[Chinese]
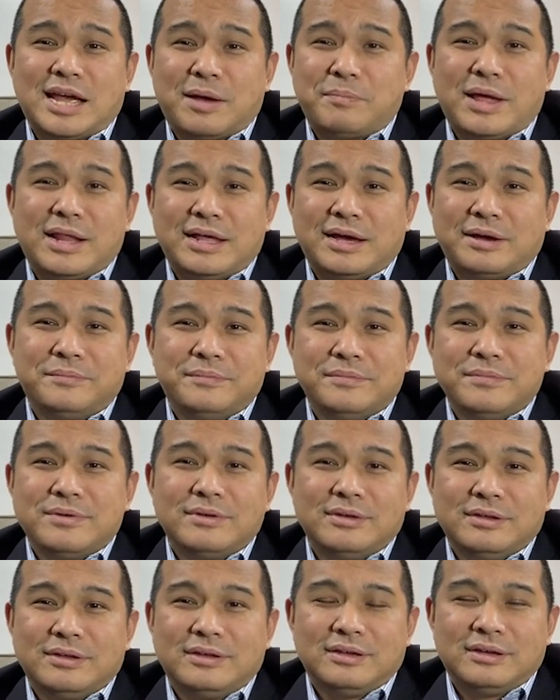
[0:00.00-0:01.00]
下班了，
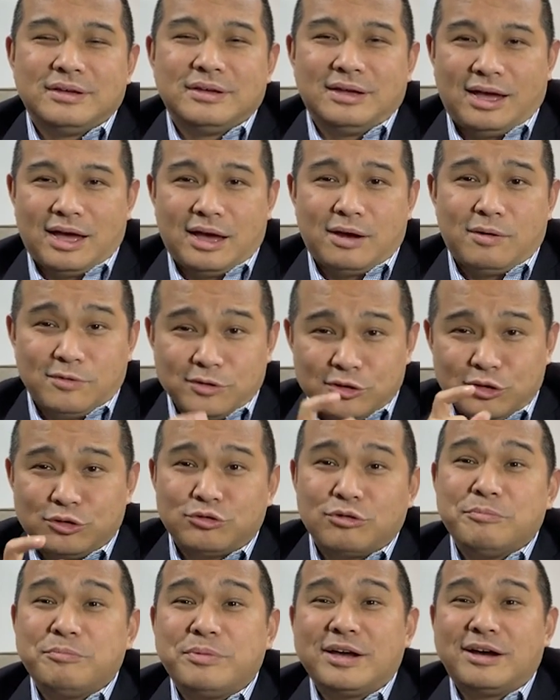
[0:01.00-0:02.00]
啊，我都
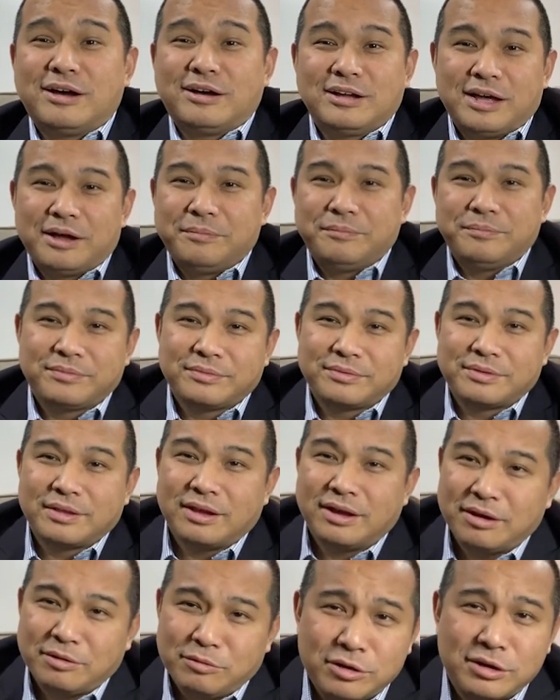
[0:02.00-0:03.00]
准备好了，
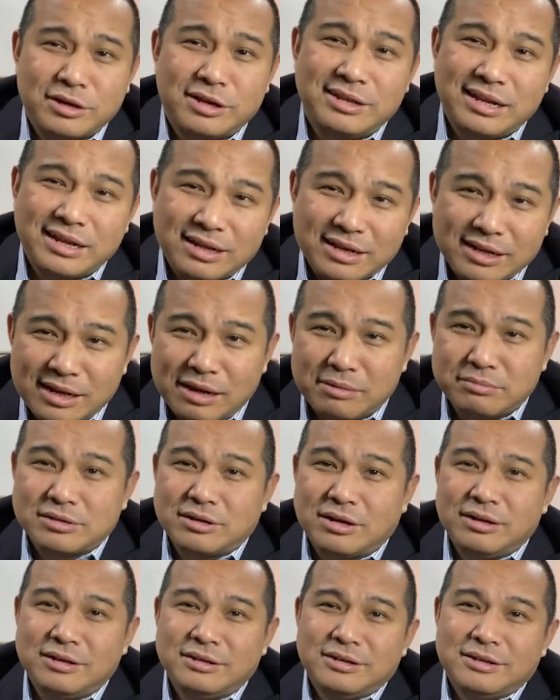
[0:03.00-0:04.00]
啊，我跟他跟他们
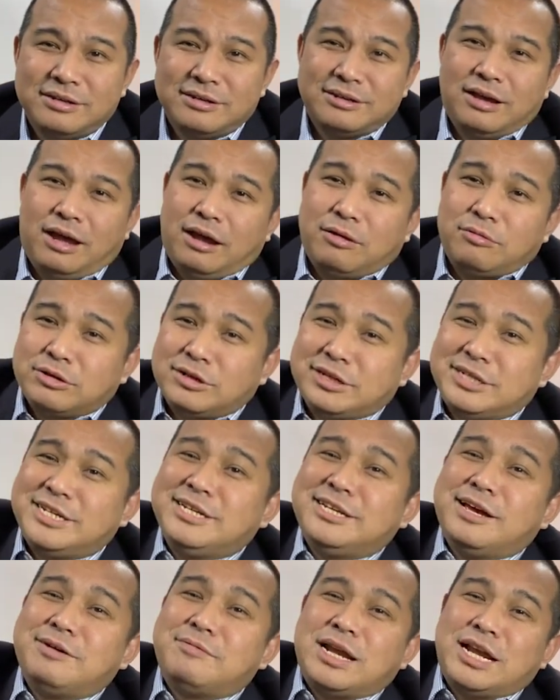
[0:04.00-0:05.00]
说。啊，我说
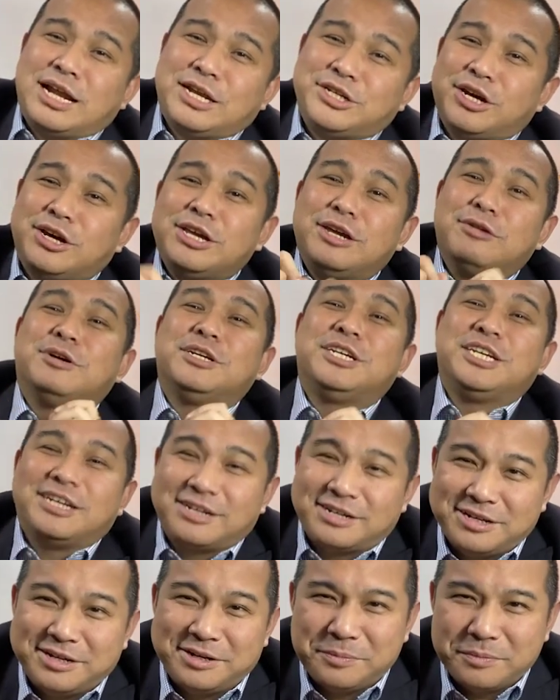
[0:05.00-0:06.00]
今天晚上宵夜我
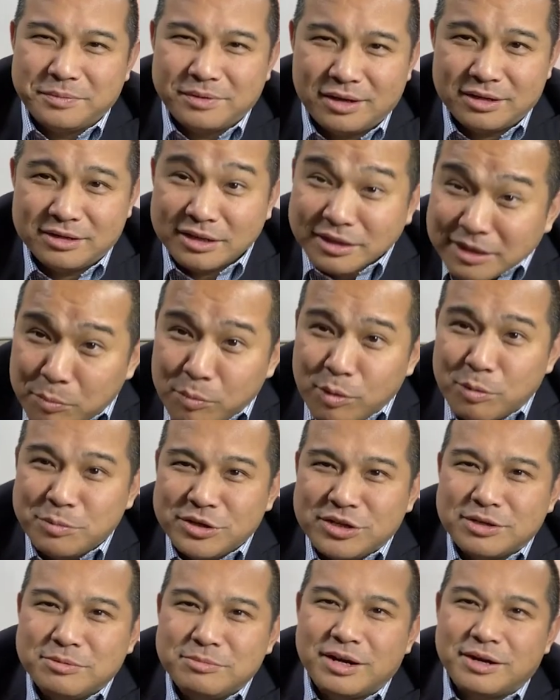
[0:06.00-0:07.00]
请客啊，人家莫
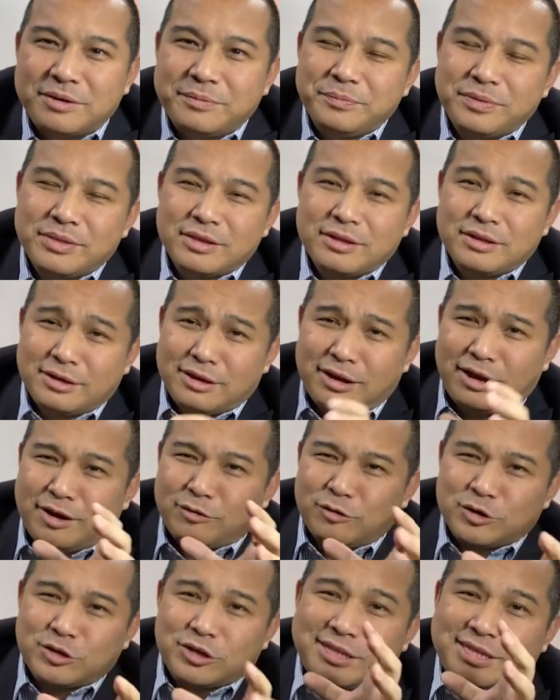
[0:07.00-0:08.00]
名其妙，
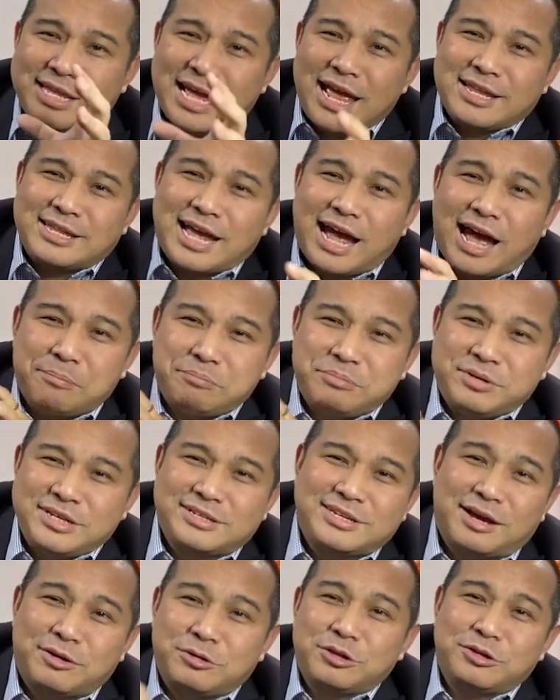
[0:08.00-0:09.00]
啊，我说蛋挞披
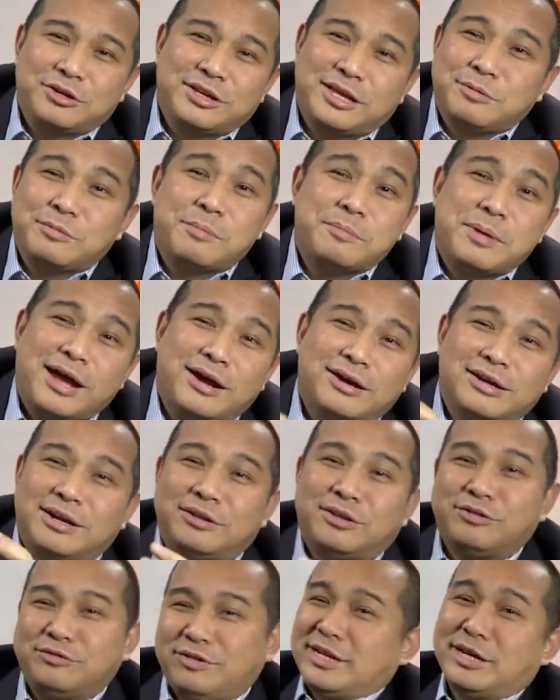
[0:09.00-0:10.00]
萨我都给你们买好
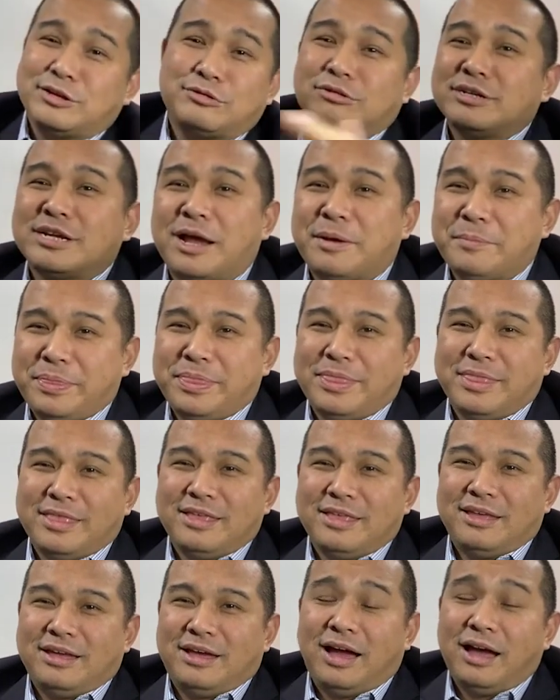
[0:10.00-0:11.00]
了，都放在桌上，
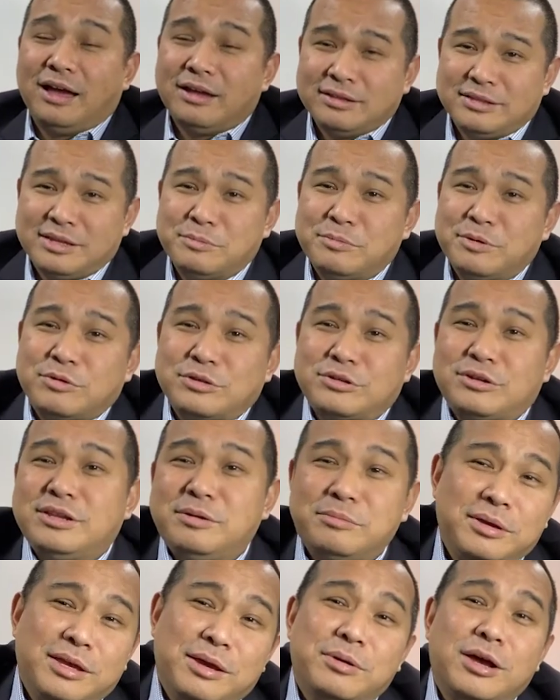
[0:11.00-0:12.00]
啊，你们我说
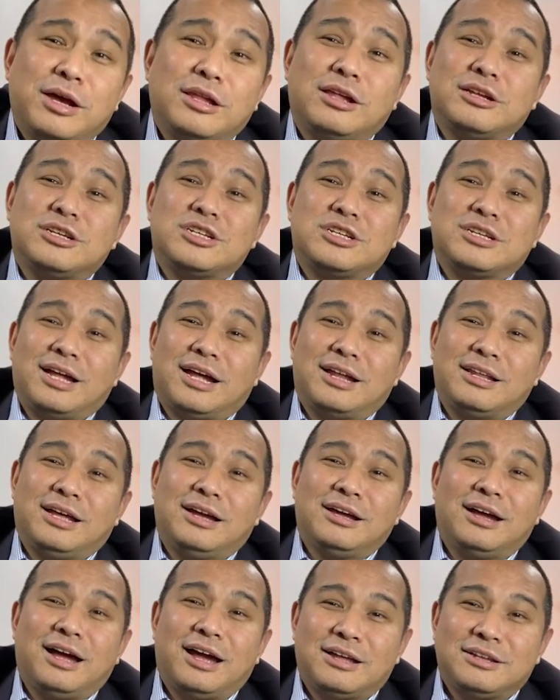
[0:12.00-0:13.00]
你们也不要到食堂了
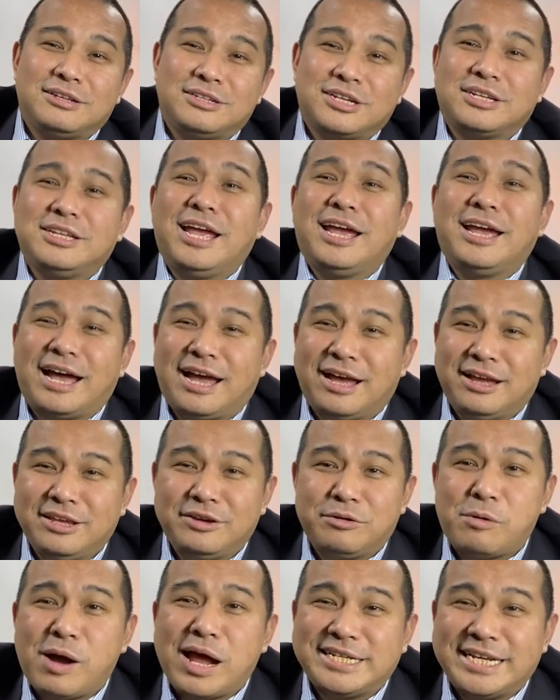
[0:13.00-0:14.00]
啊，就那个
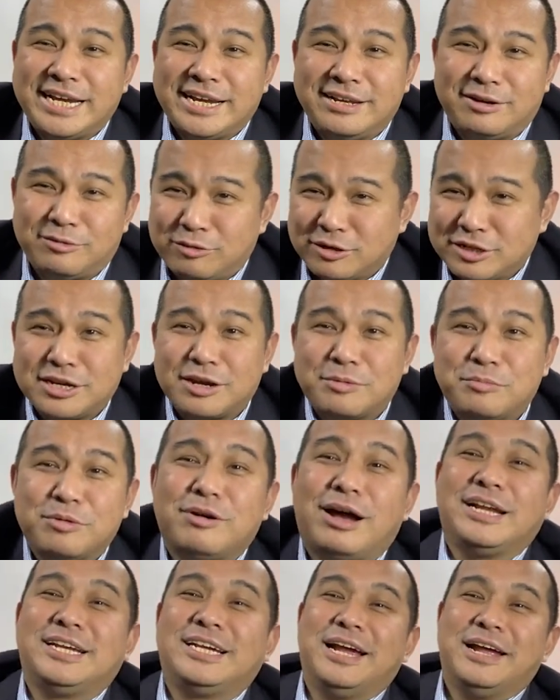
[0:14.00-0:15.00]
花钱的，我这个不
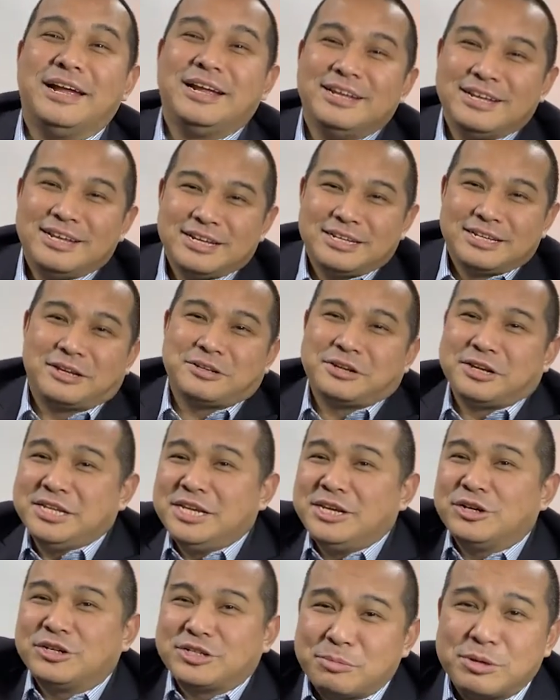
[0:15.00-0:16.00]
花钱。他说
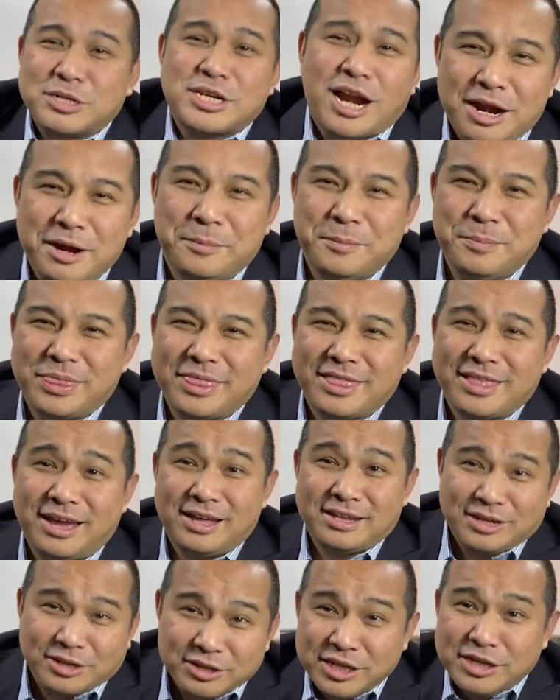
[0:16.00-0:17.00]
你有什么事儿
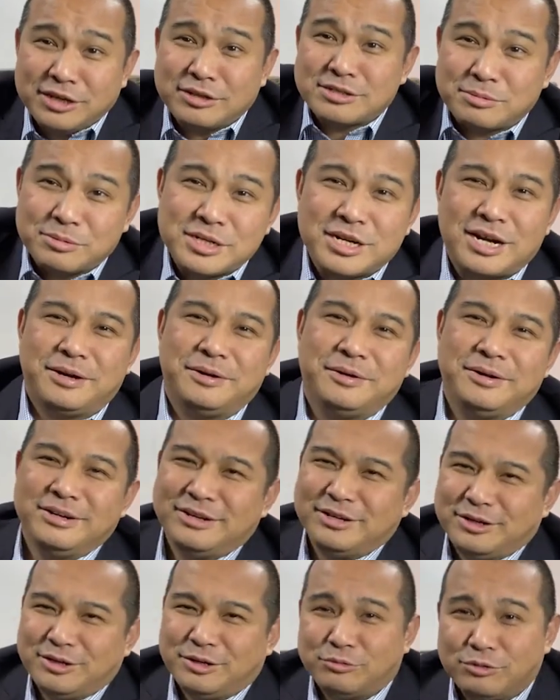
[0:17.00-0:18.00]
啊？他说你有什么事儿？
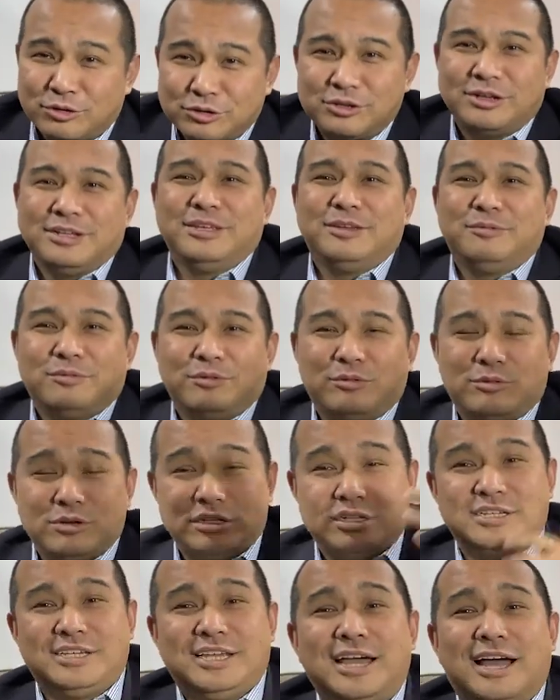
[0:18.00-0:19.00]
我说你我
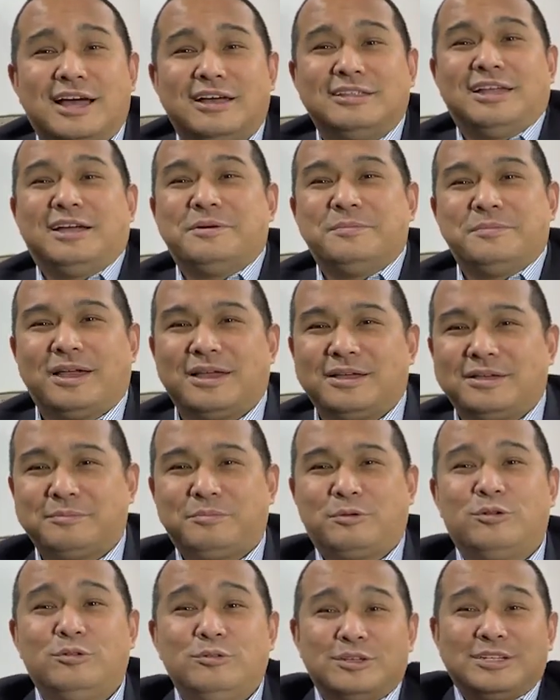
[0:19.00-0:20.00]
是银行的啊，
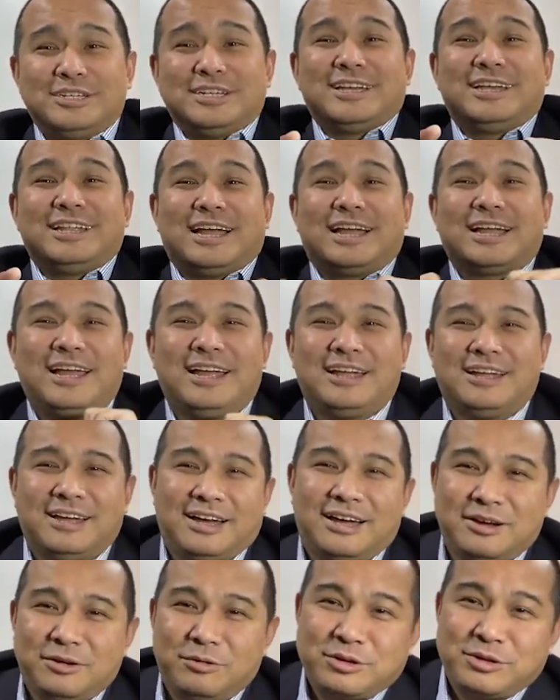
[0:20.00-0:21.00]
工作证给他看
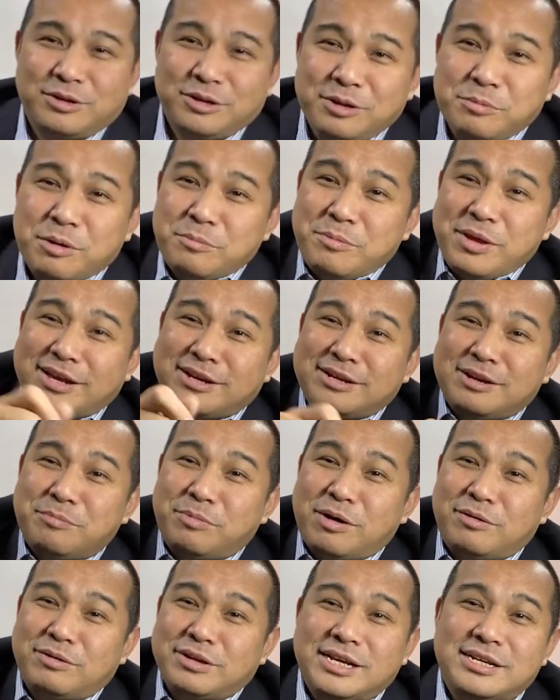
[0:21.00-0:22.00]
啊。我说你们每个人
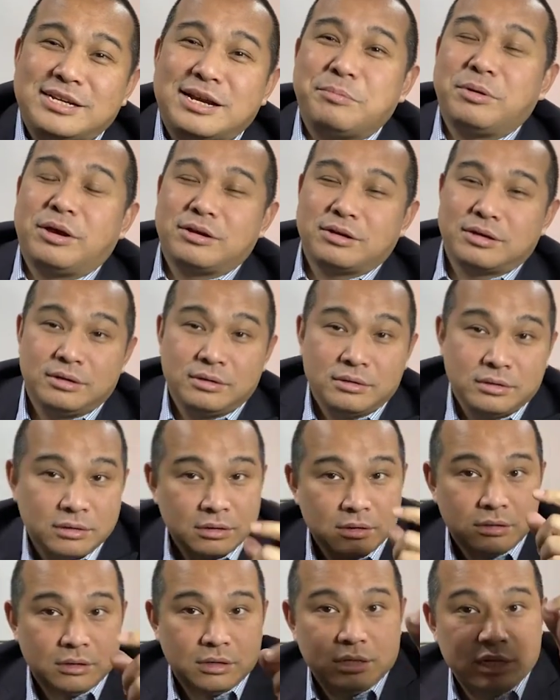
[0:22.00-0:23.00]
帮我填张表格，
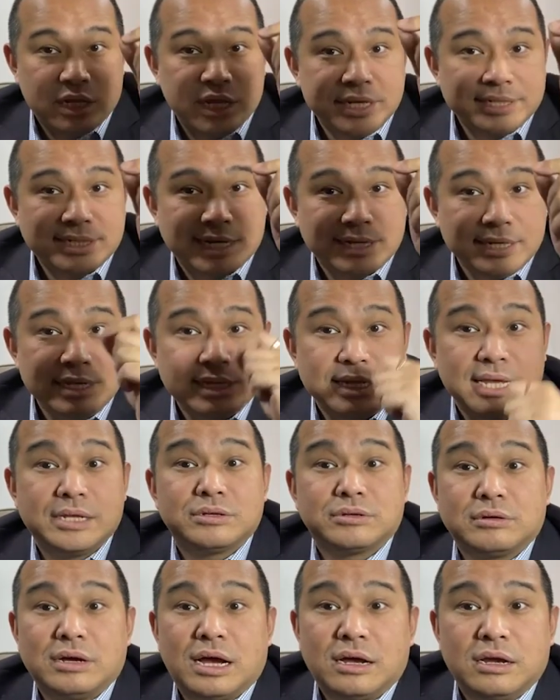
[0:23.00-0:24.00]
凌晨一
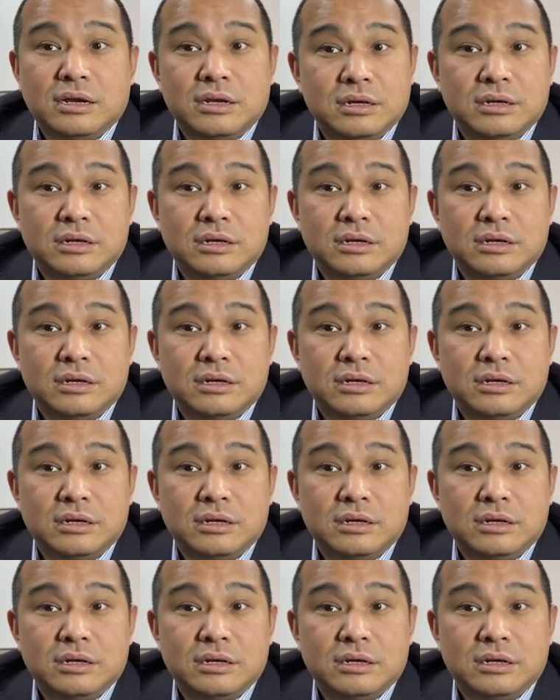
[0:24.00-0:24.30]
点钟啊，